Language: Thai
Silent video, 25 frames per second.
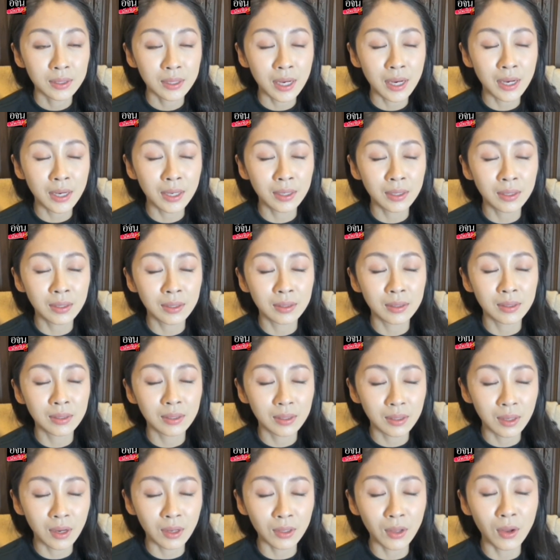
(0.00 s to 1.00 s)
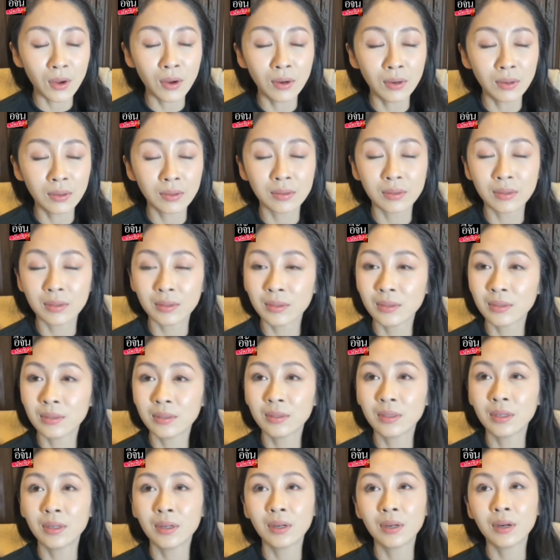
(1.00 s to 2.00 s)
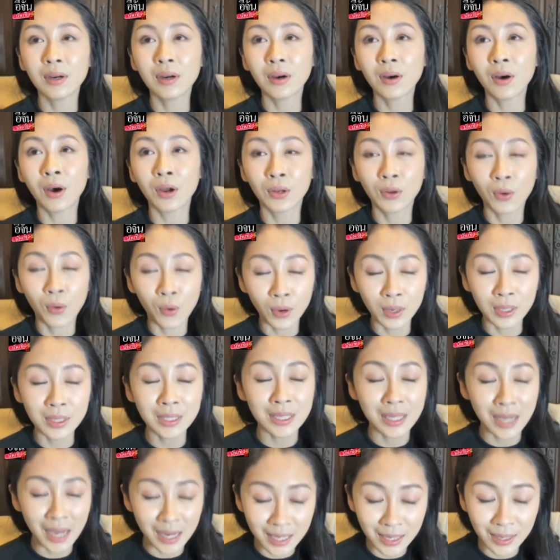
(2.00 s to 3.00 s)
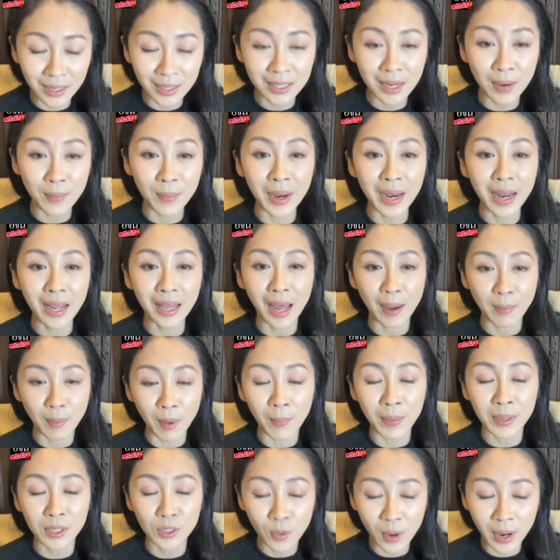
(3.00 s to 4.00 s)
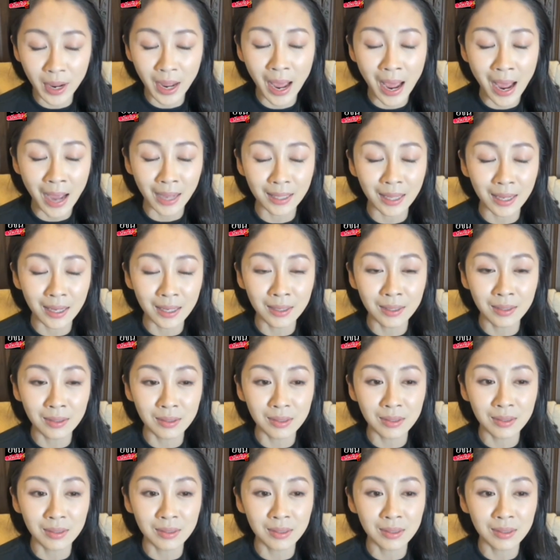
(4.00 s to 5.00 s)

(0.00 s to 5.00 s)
ฉันก็ต้องขอโทษจริงอะที่ฉันไม่ได้กลับออกไปช่วยหาแต่คือ